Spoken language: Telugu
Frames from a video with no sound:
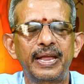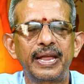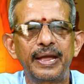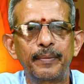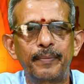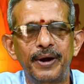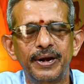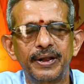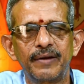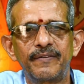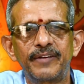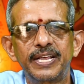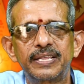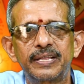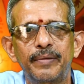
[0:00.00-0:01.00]
ఏ పంటలు
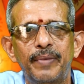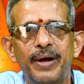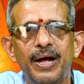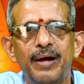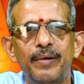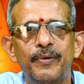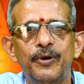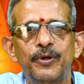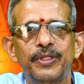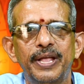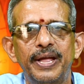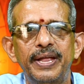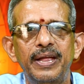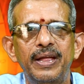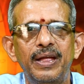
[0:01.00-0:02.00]
వేస్తే బాగా
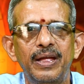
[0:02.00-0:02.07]
పండుతాయి